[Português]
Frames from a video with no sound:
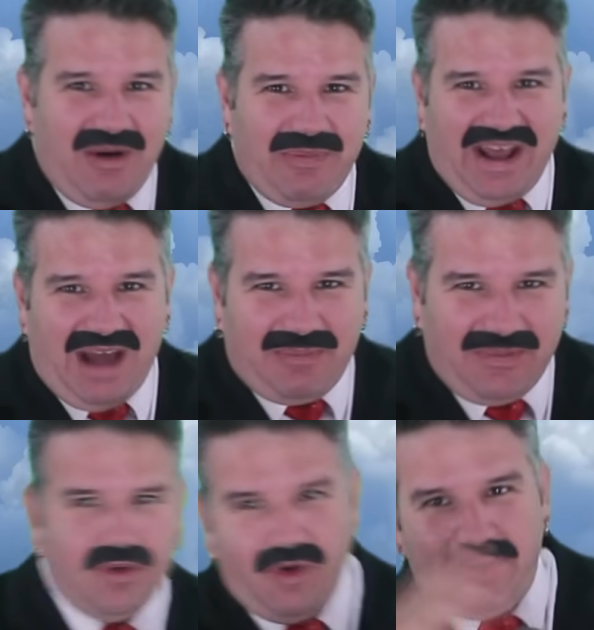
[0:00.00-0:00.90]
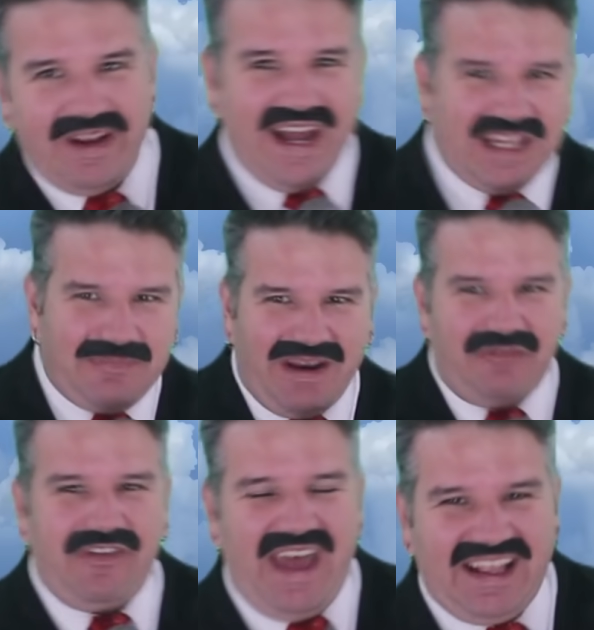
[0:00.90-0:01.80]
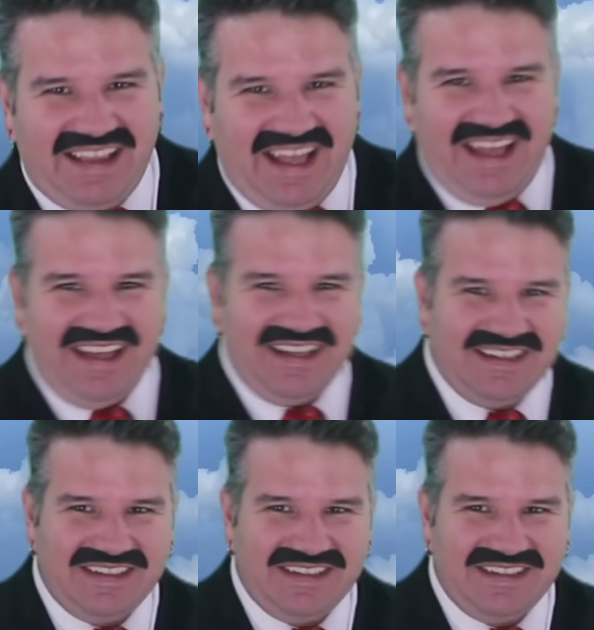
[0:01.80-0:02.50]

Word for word: o brabo. Obrigado pela oferta.